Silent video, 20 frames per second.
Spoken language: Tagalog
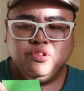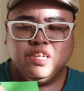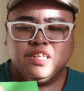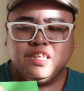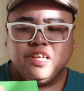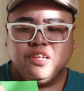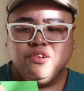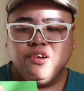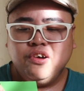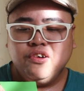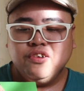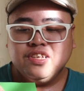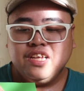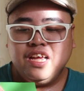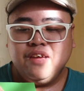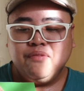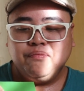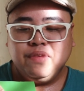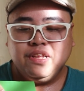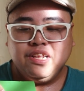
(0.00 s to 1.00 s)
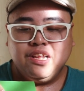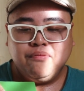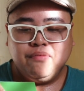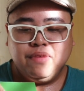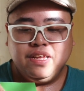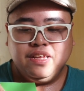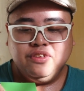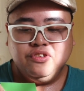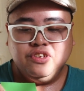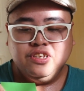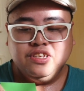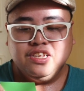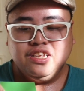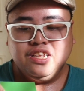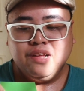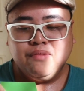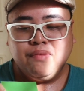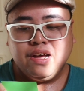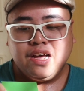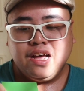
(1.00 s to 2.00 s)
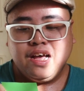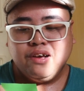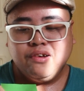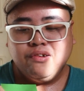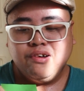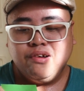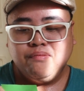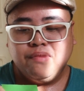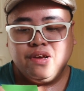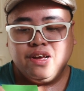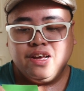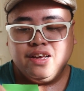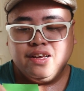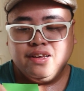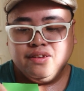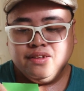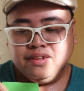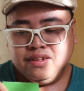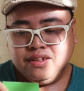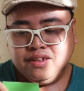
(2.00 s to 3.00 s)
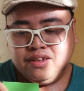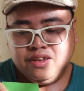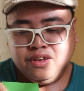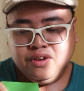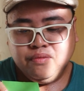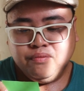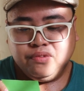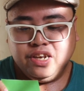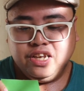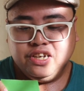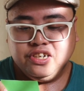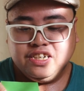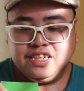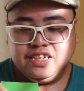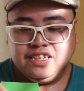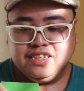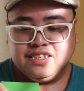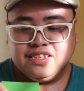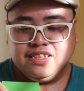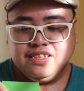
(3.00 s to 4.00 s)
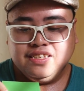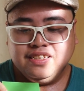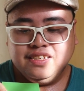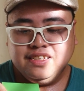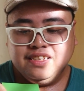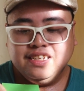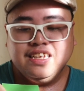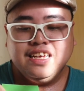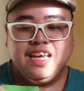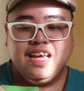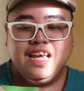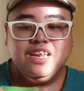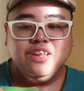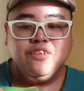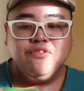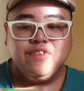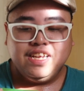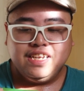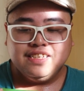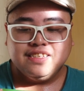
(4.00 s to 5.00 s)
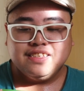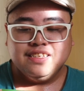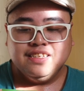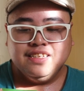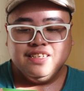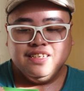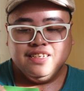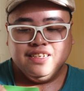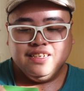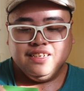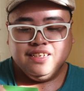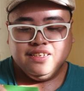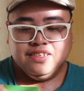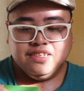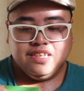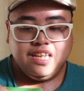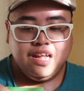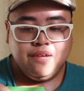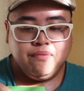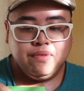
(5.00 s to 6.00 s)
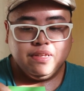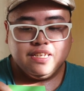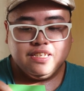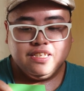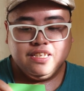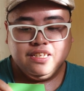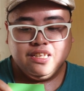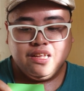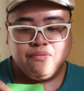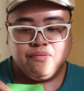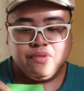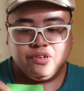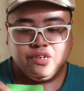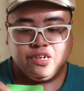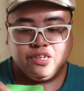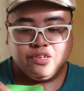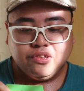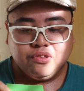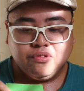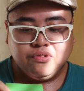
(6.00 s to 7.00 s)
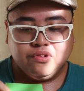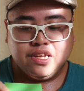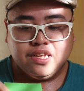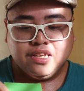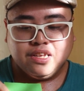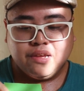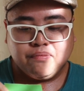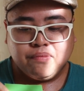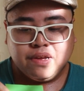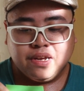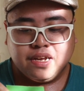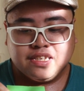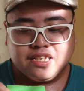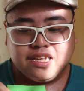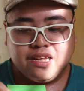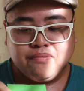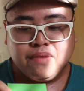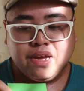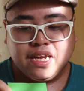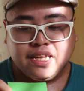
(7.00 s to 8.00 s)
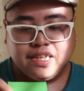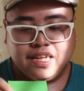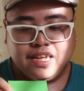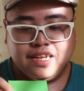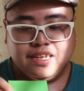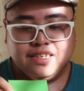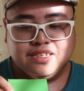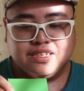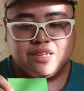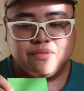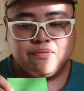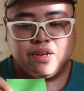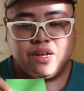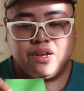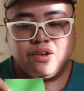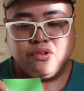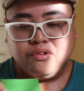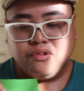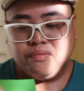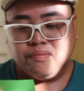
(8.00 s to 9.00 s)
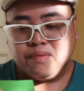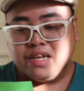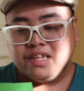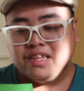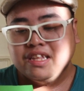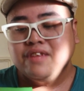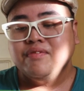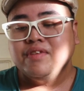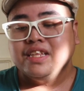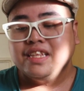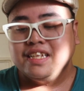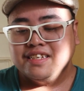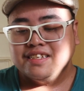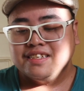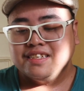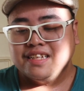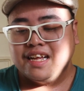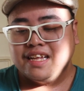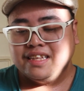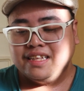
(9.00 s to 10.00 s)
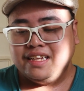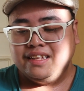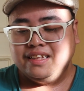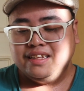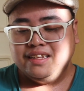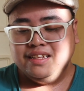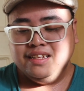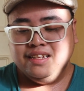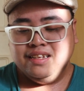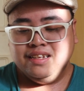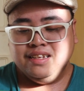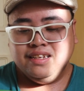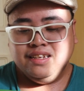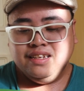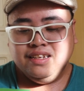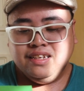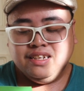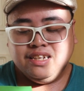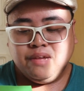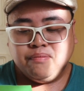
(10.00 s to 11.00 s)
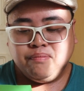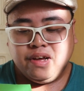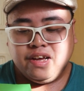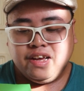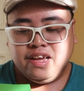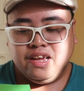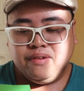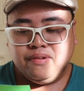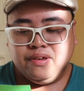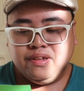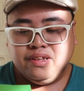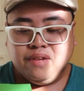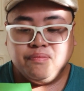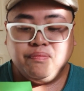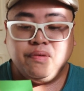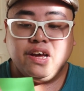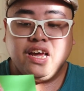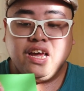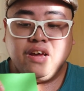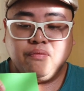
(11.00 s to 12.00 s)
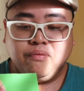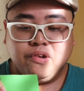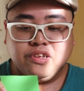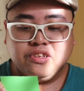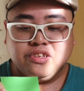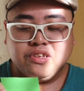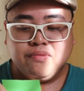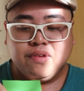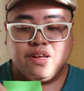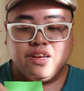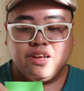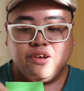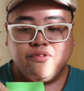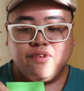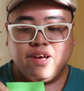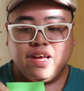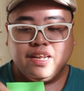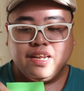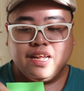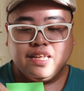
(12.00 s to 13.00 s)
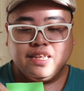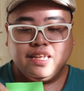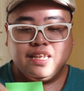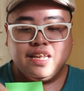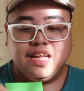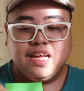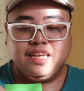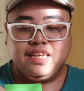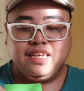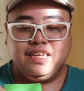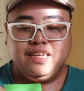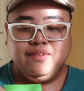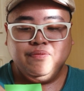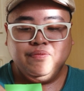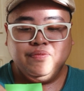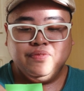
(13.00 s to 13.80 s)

Nung nagtanong ako sa FB na may GC na baka ako ang mga freshies. Anyways, salamat kasi ang dami ko natutunan kapag kasama kita sa mga group activities natin. Napaka-effort napaka sa mga gawain natin lagi.